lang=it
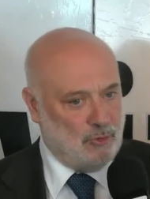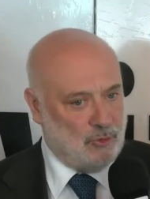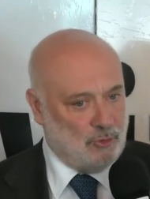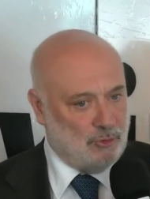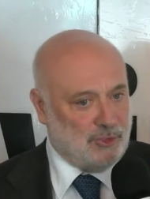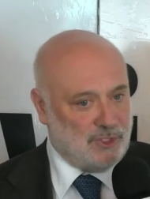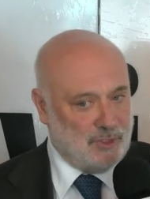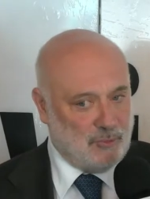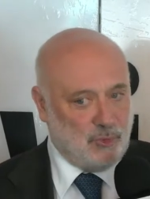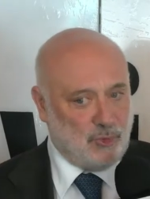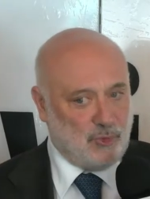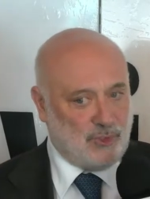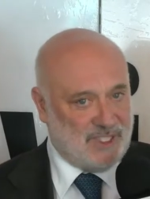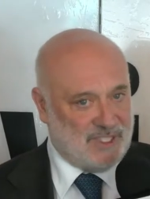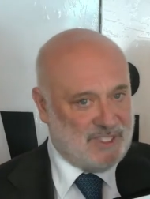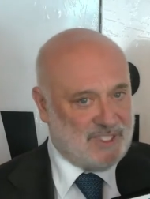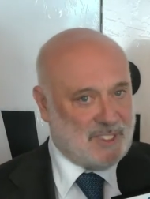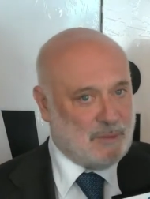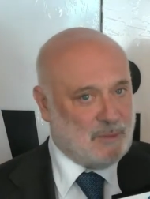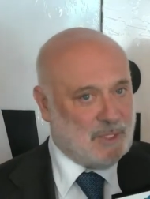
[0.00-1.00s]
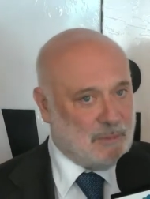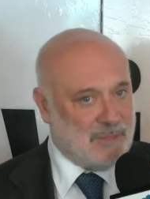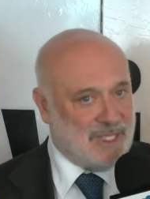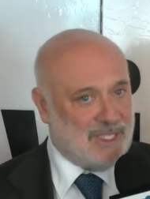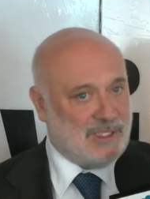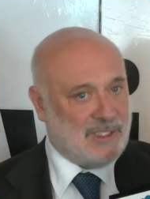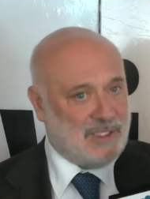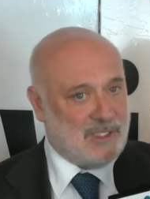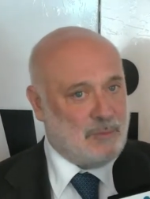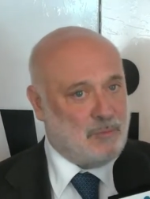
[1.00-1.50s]
un contributo
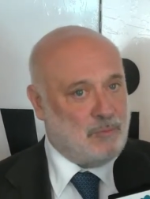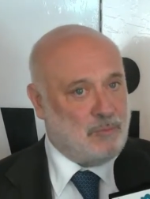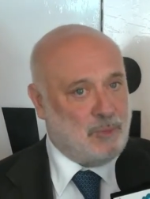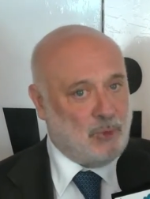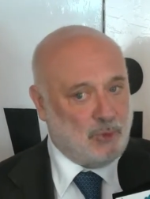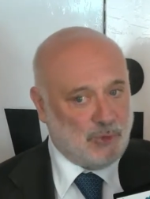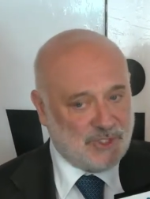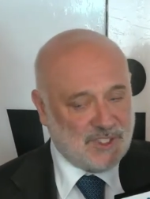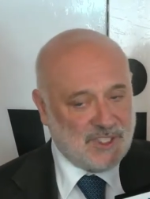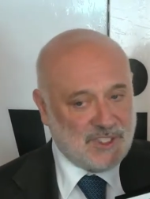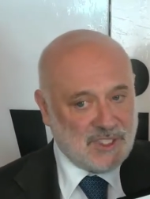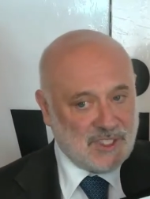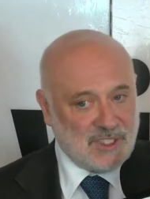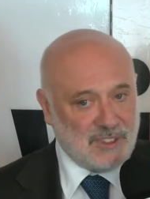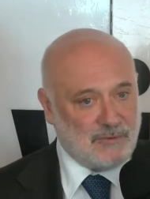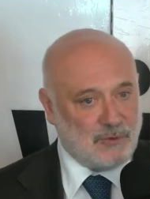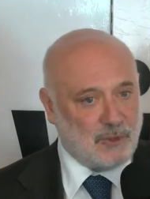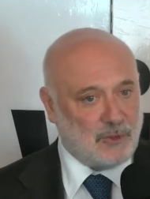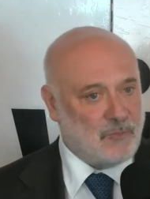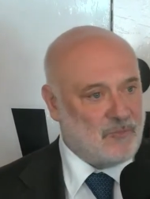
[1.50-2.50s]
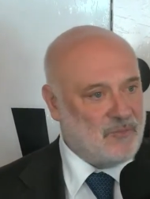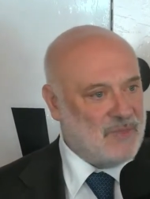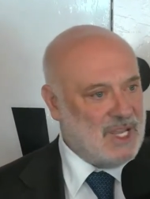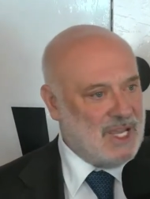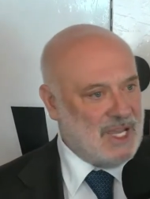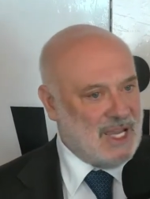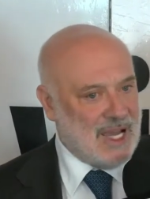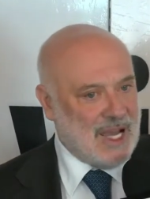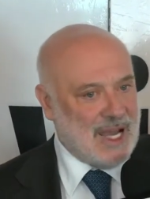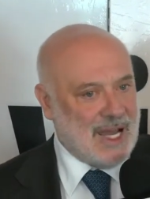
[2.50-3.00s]
estremamente positivo
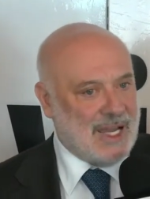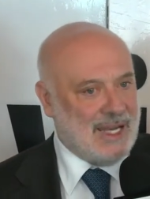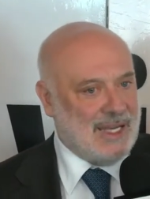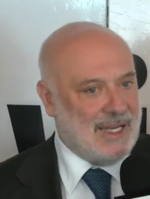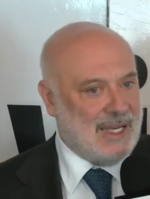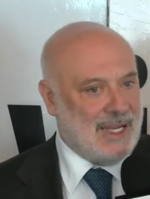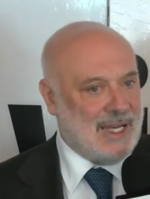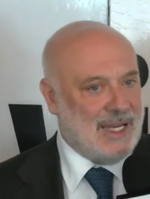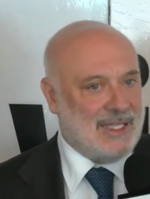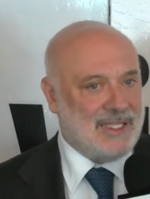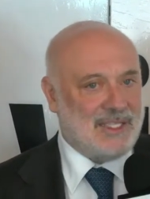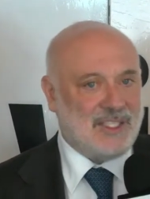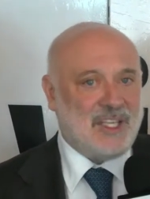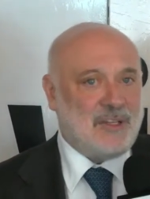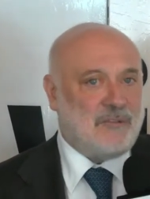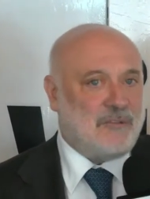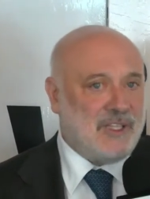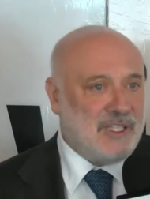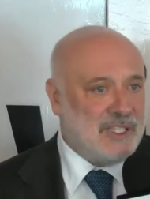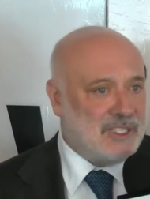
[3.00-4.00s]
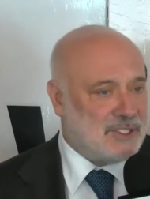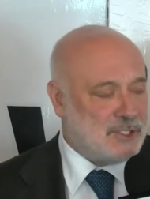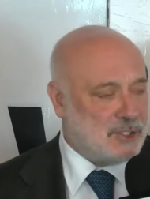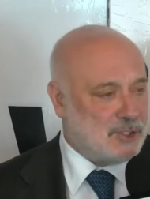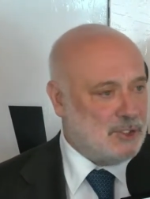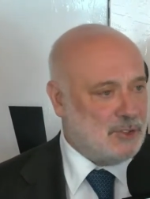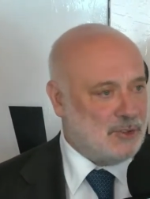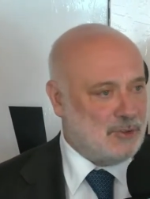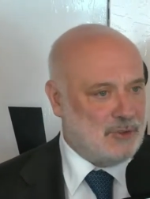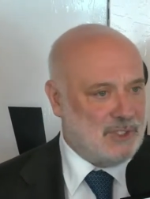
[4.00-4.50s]
alla
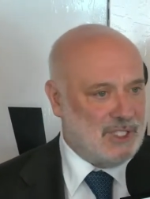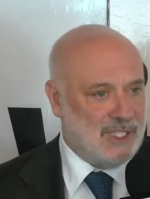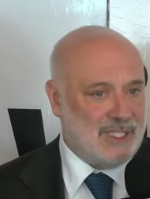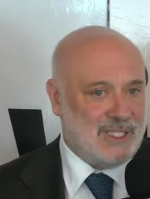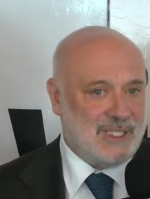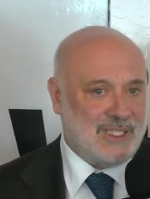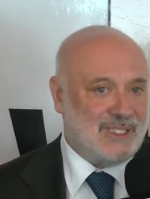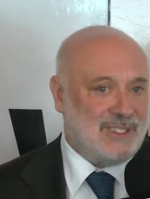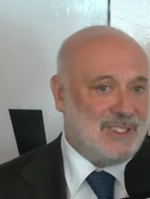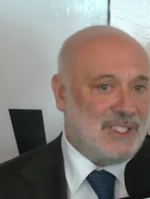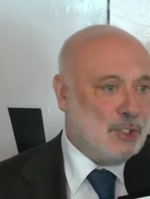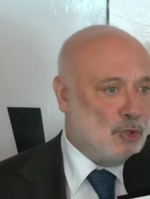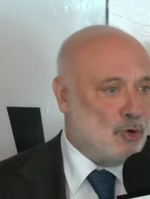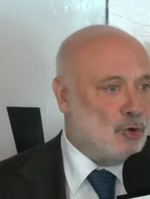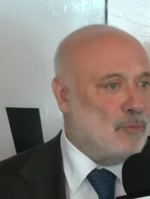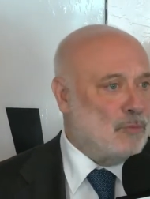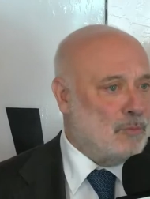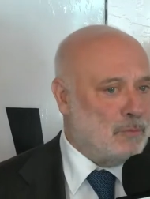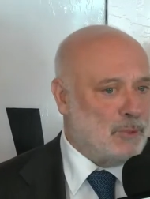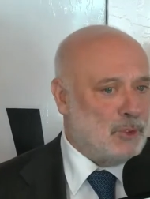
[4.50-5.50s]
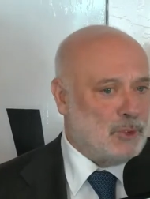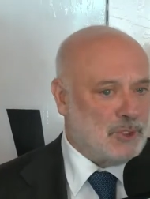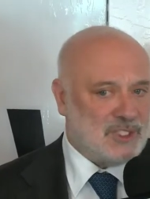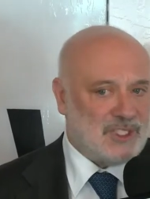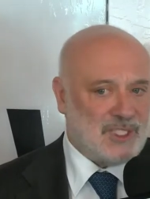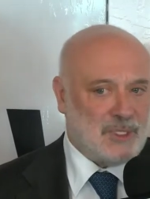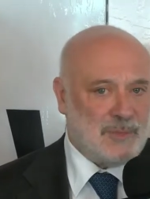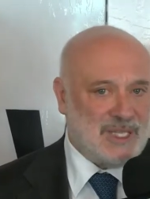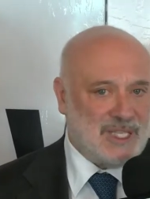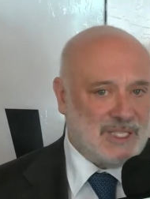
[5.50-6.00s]
definizione di
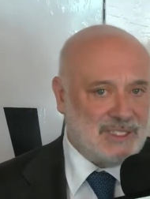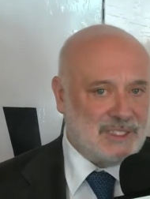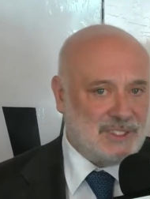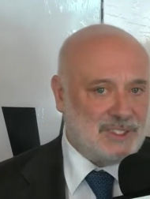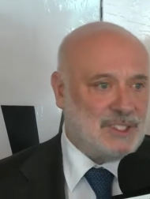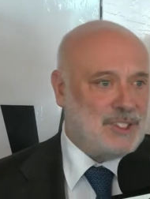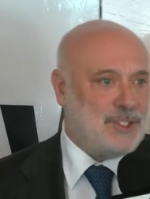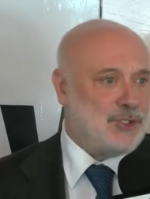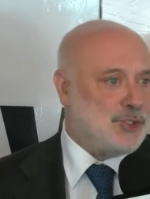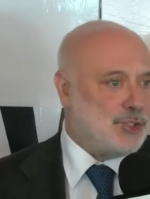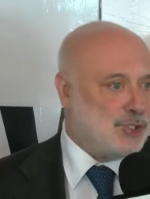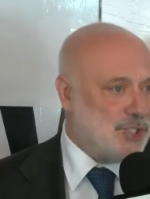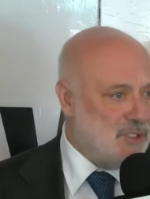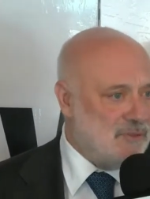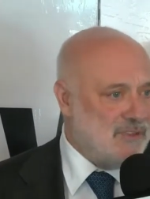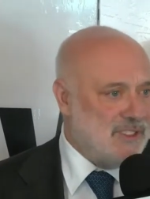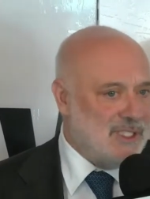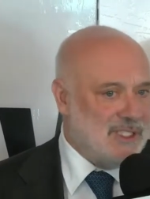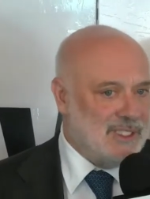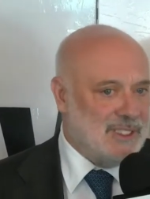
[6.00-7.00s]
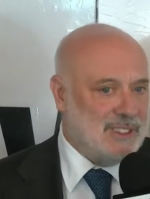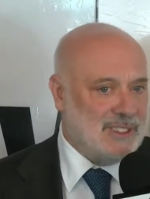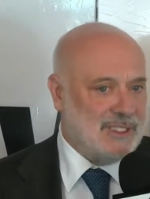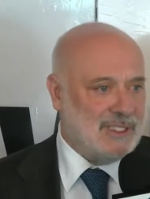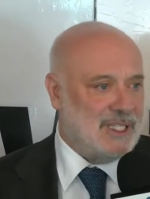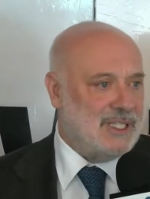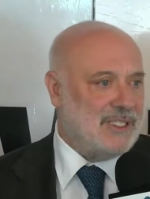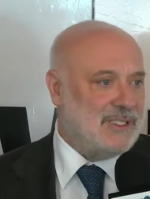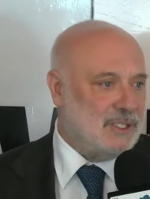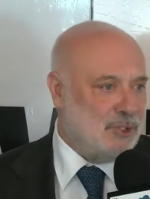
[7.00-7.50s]
comportamenti
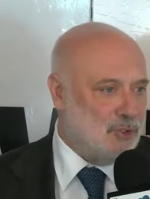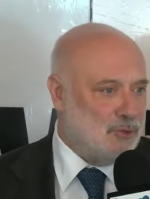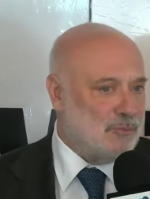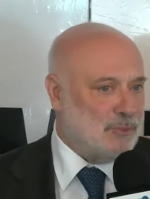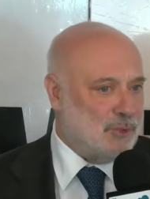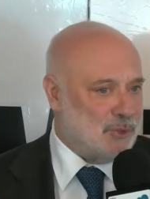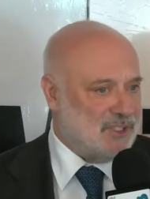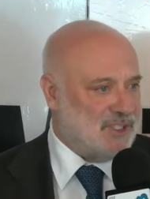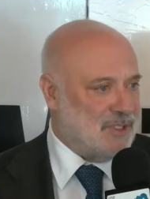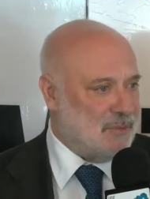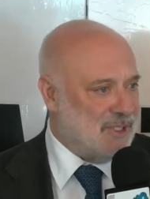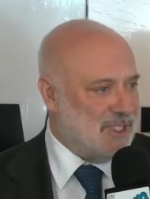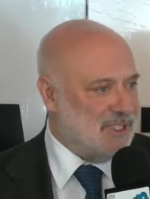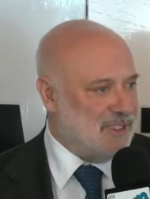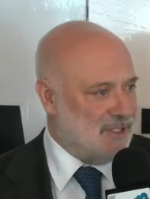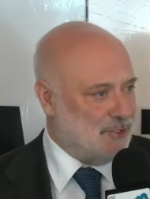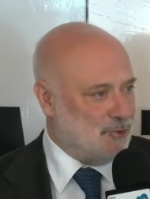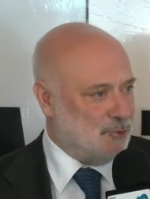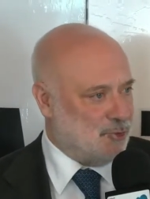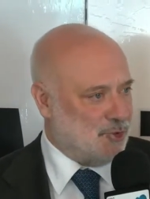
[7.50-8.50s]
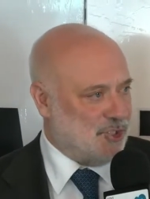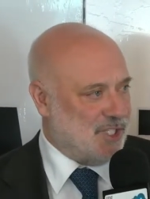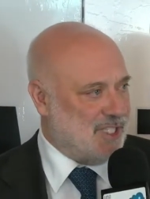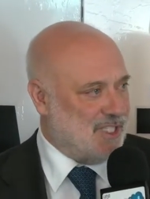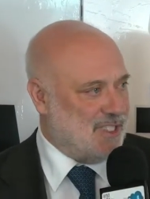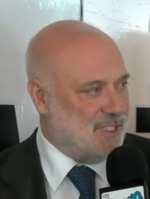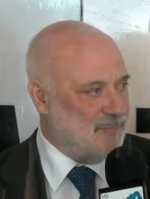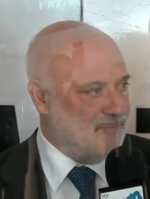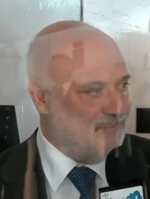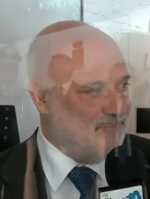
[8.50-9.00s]
civili e di comportamenti
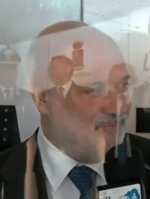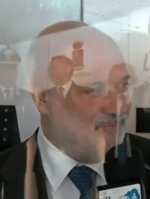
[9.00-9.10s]
sociali.